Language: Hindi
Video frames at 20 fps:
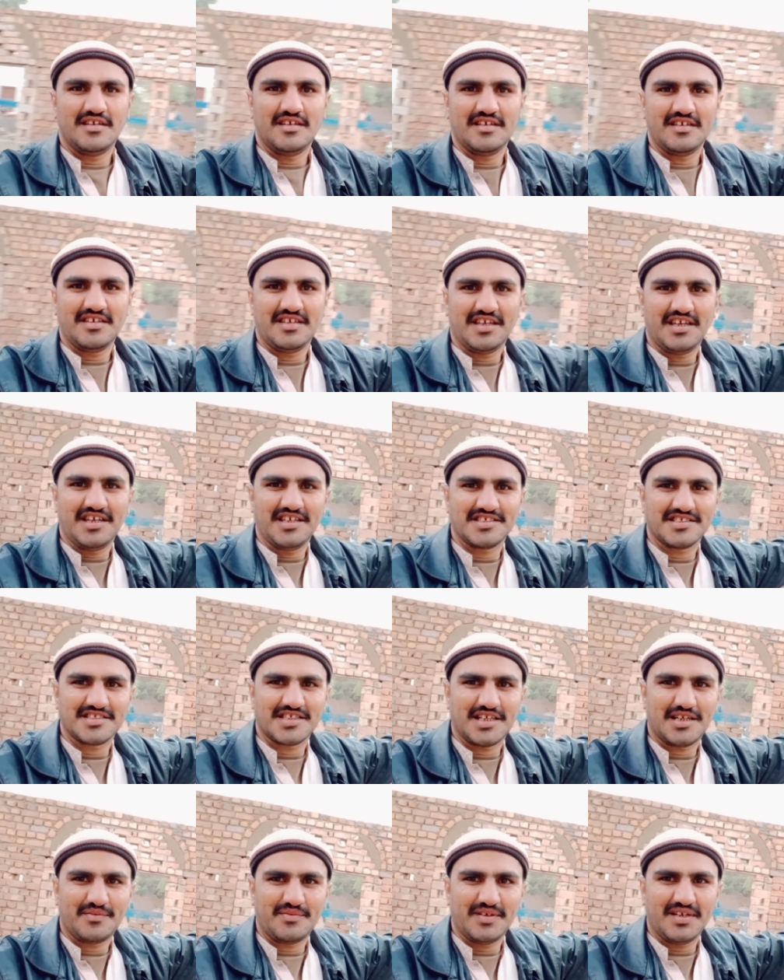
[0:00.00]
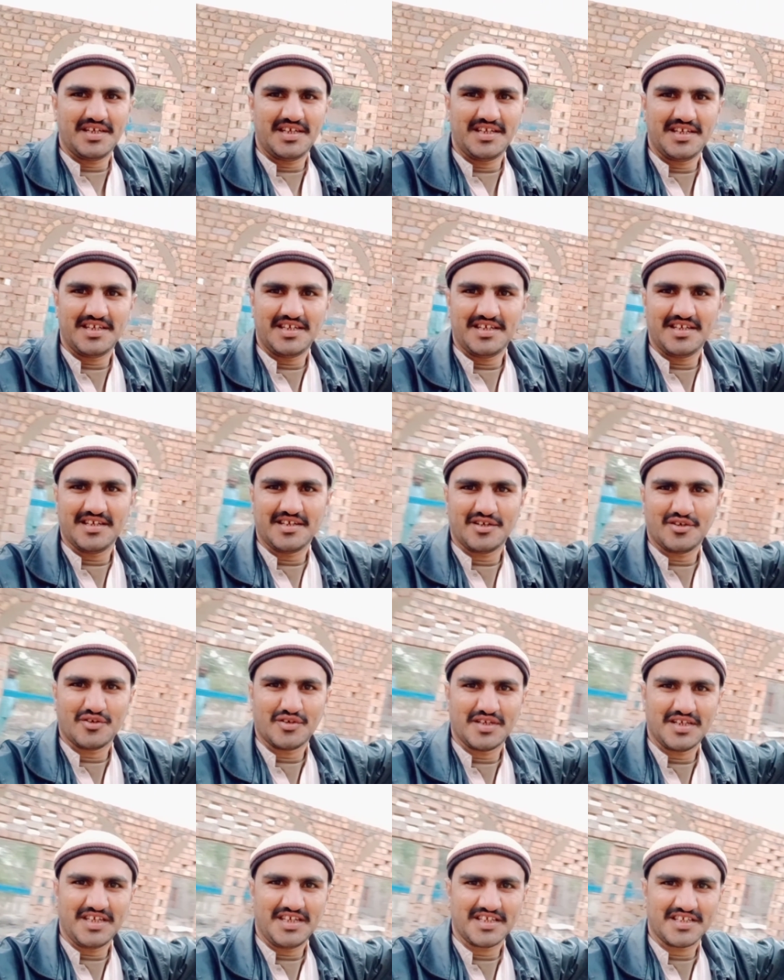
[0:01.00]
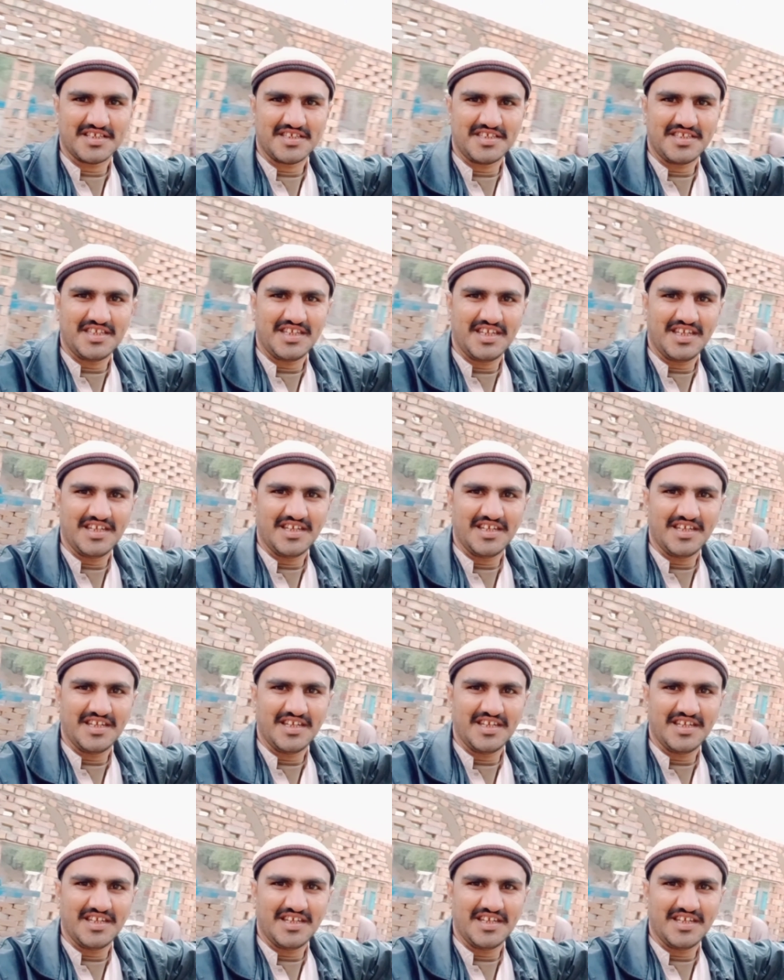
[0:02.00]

ये इस तरफ है और एक ये